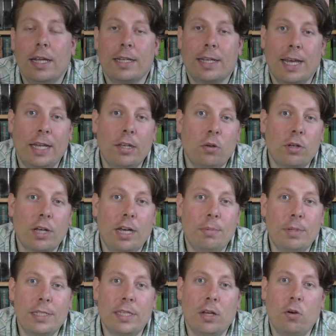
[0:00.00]
Kranok
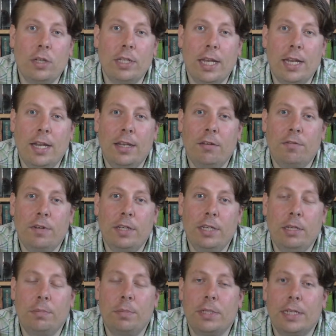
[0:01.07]
aber ist auch in Alana
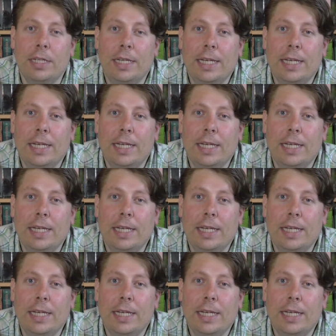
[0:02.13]
verliebt.